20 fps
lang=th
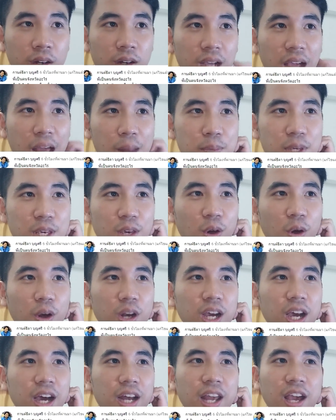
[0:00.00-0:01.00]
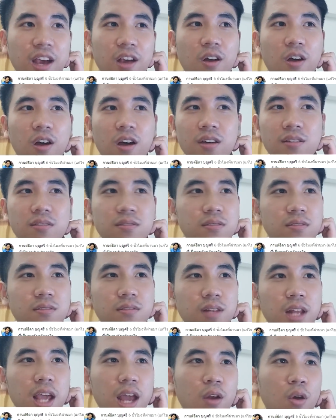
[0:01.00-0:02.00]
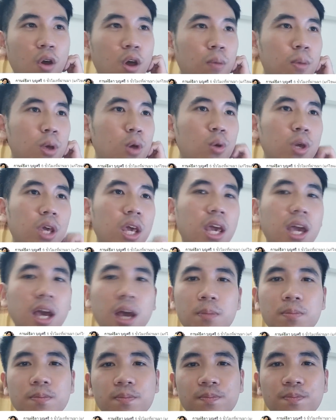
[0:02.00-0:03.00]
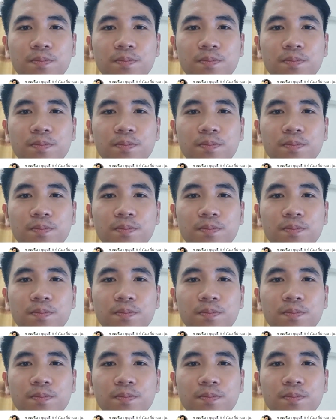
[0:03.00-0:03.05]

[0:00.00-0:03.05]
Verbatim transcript: การพิออเดอร์ เนี่ยก็แน่นอนไม่โอเคครับ